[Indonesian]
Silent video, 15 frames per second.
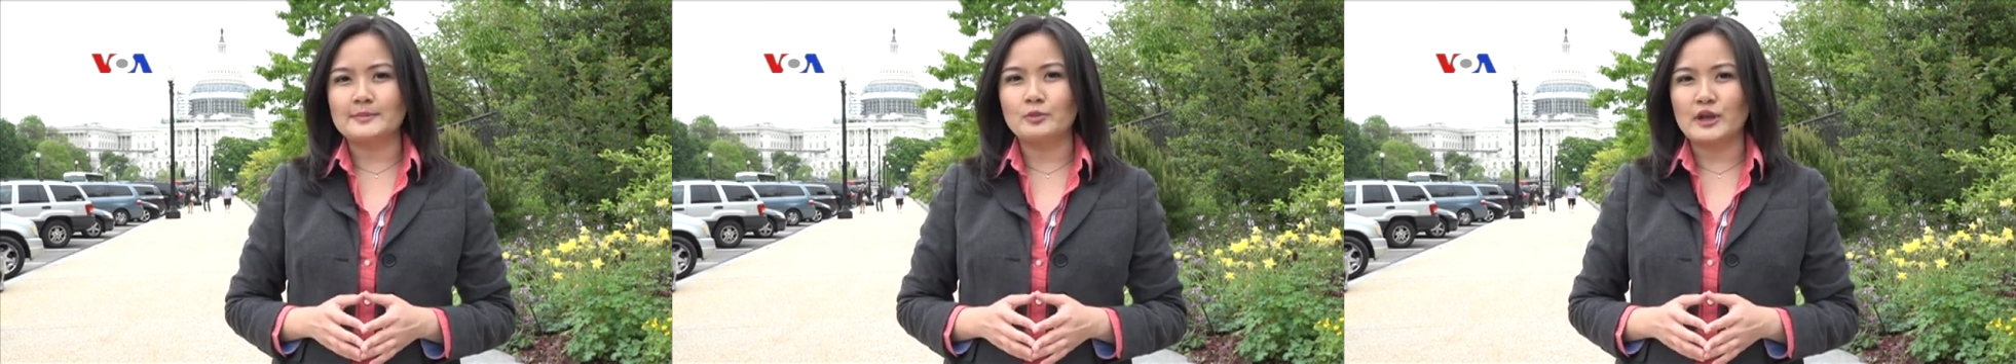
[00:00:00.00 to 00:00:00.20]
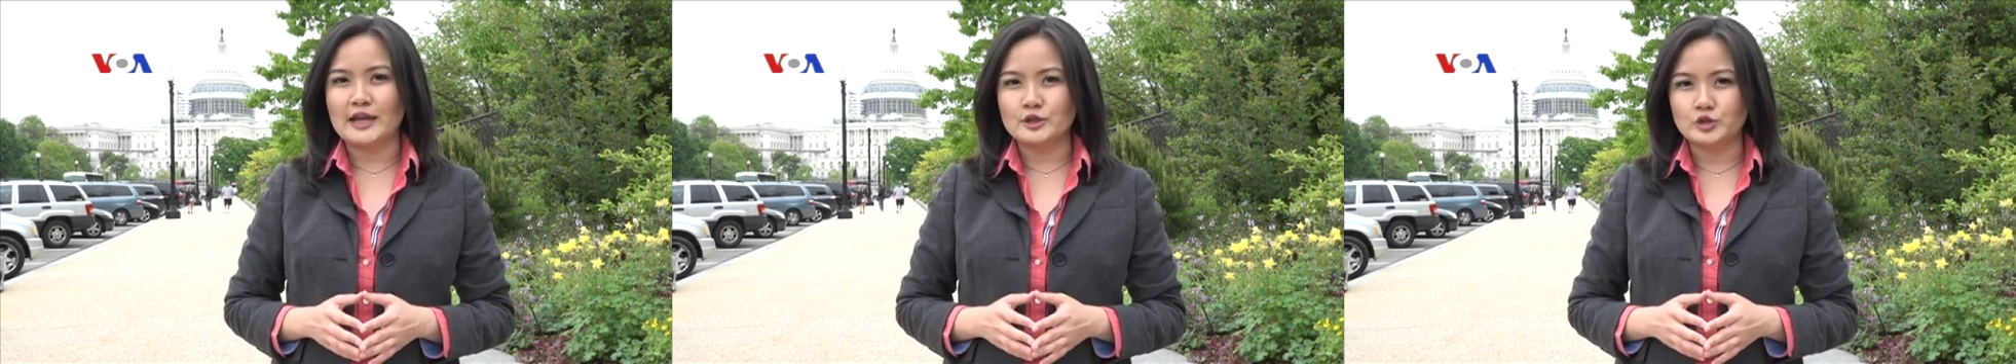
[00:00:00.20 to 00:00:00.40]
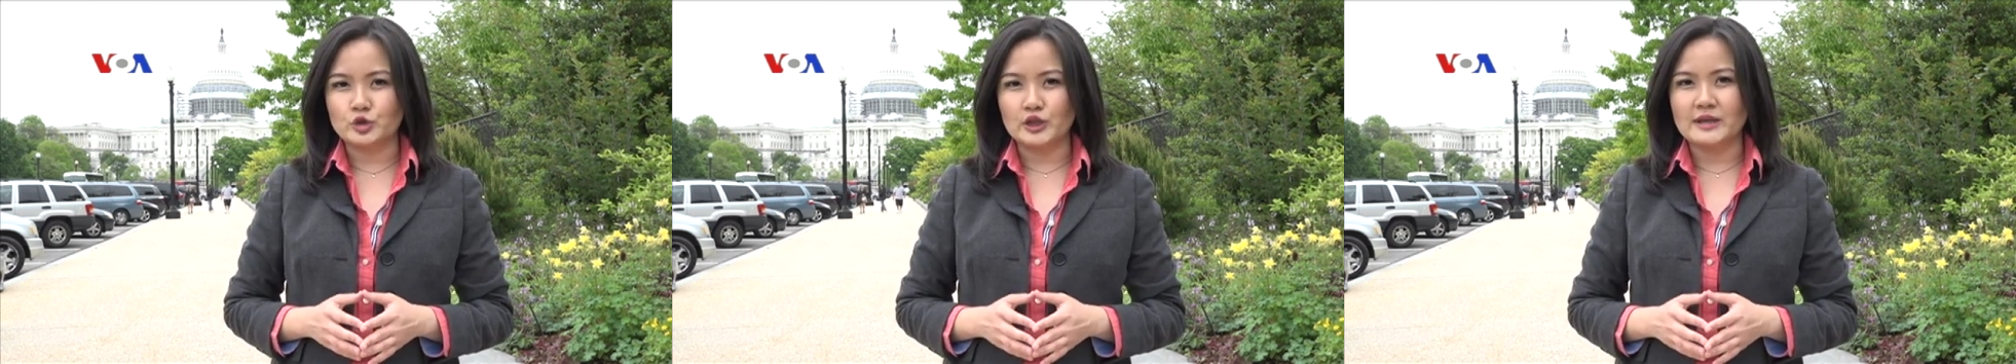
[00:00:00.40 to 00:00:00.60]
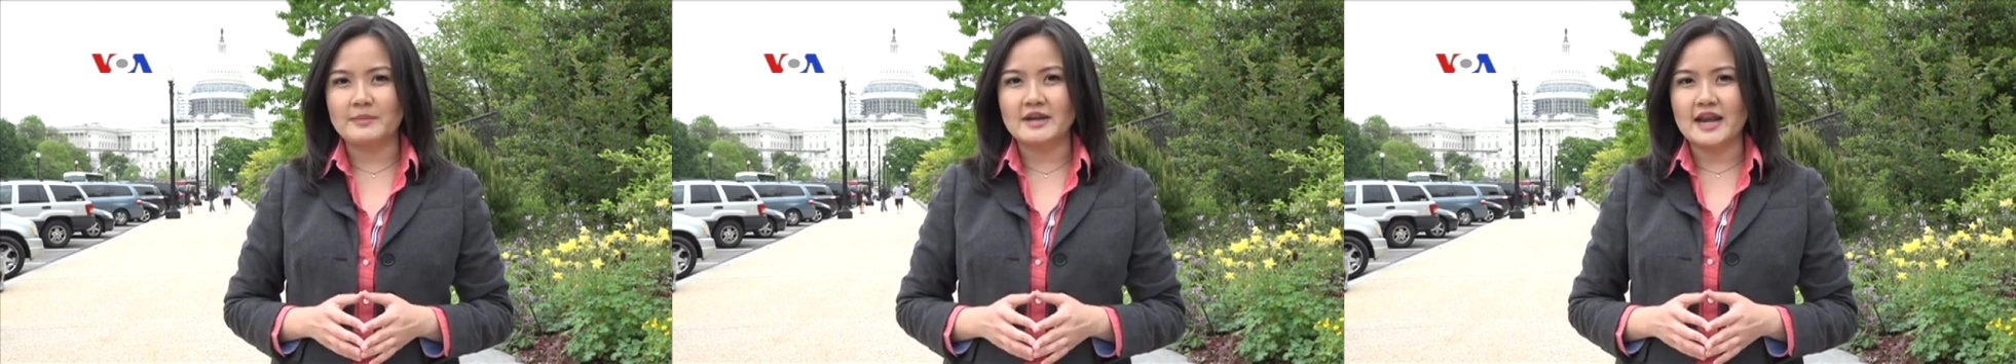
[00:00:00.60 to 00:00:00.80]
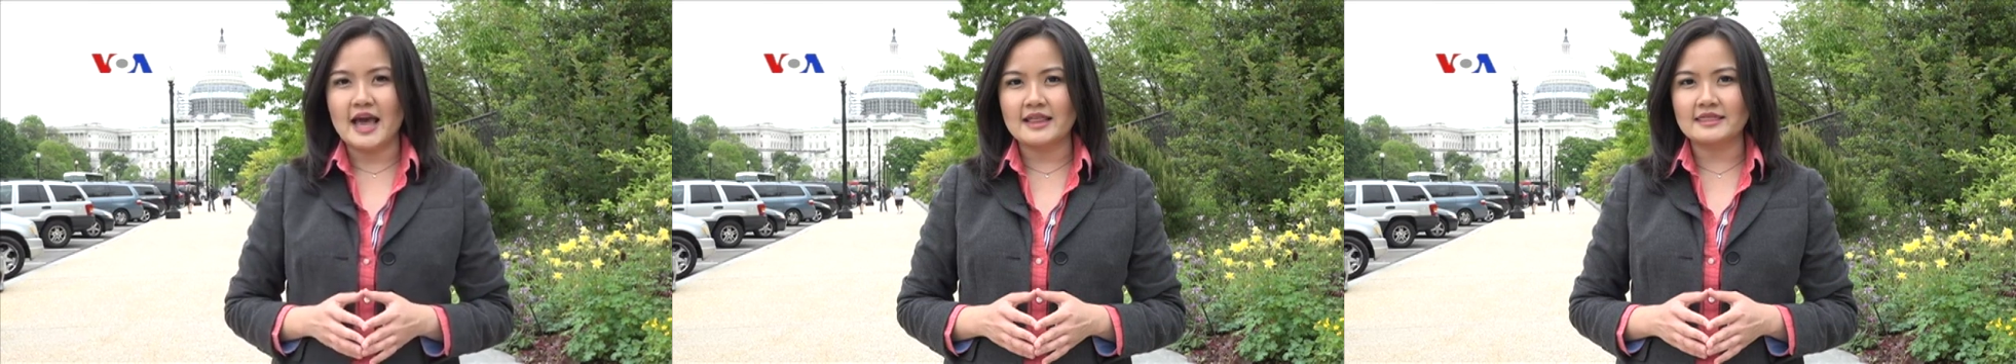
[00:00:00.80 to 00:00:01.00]
bulan Juli
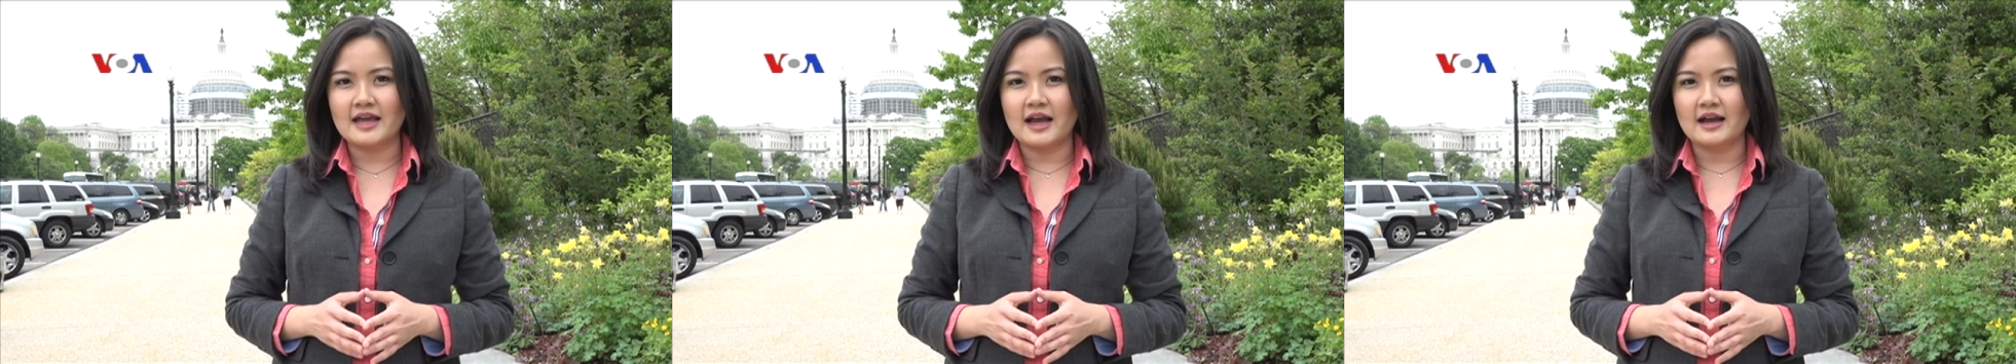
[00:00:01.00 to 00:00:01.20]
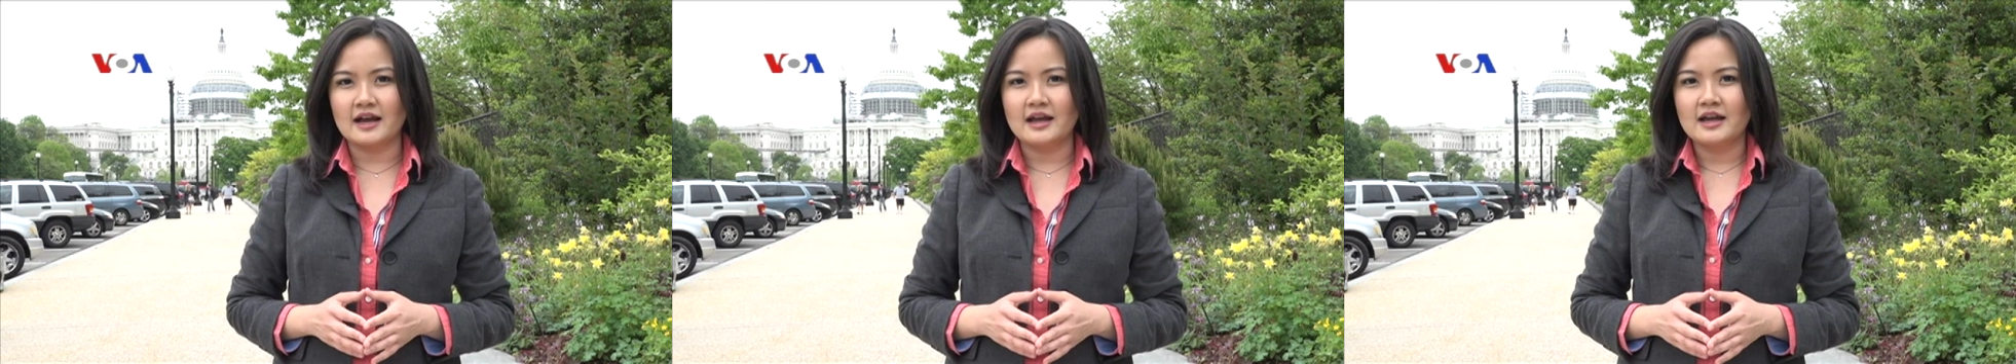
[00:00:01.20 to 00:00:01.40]
mendatang.